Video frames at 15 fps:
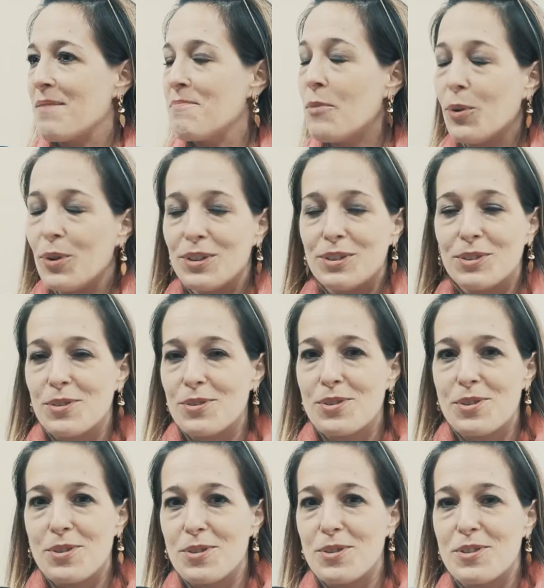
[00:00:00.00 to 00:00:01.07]
muito
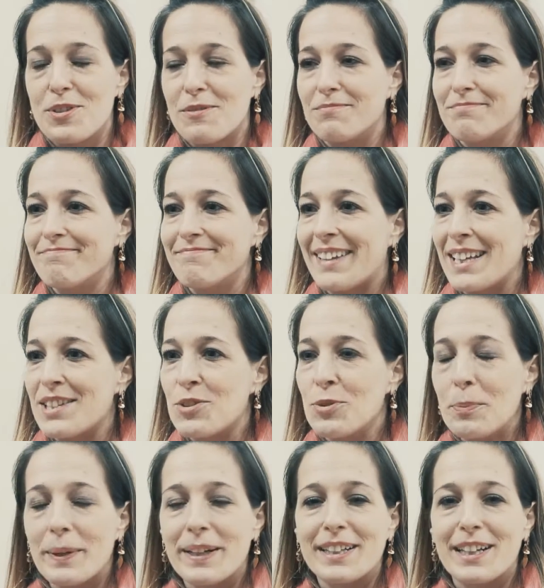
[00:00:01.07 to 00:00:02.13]
gostoso, é, um, é
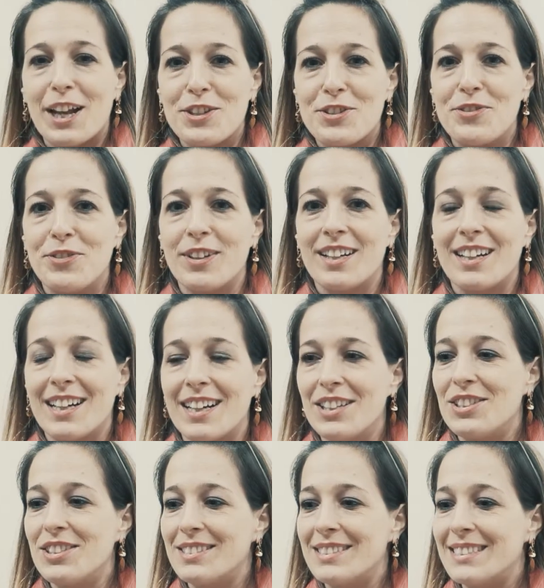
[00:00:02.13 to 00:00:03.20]
super
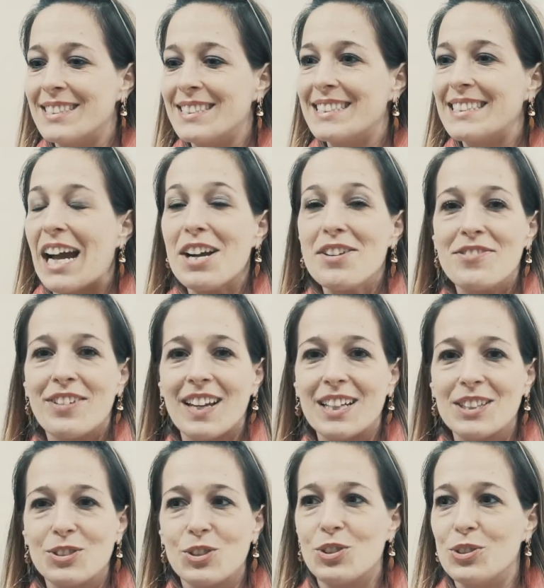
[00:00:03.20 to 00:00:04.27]
gratificante estar
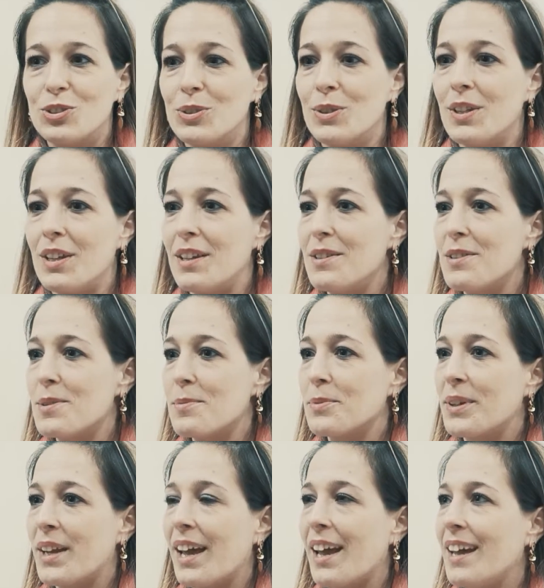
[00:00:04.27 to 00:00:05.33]
falando de
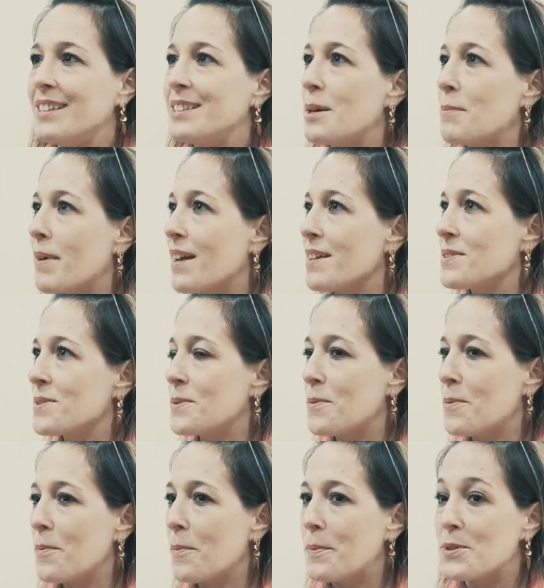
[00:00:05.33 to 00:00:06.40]
turismo, né? Ainda mais
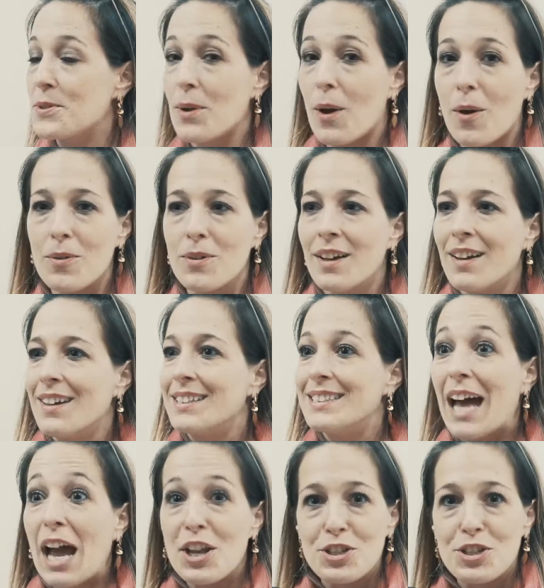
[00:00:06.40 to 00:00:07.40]
com o pessoal da